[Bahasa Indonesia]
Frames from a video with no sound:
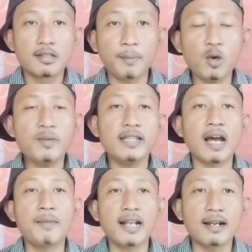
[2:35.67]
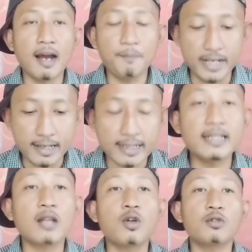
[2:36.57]
Sebelum kita menanggapi,
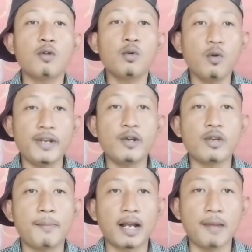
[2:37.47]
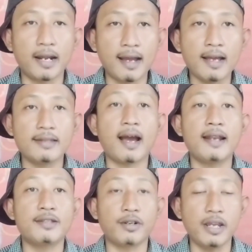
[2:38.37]
kita tonton dulu videonya bagaimana,
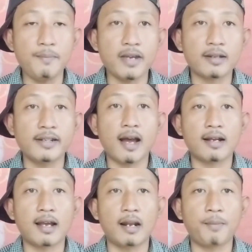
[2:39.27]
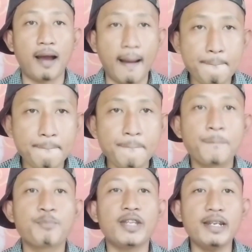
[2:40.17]
jangan di-skip biar tidak gagal paham.
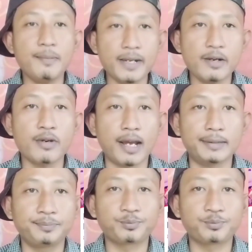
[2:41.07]
Ini videonya.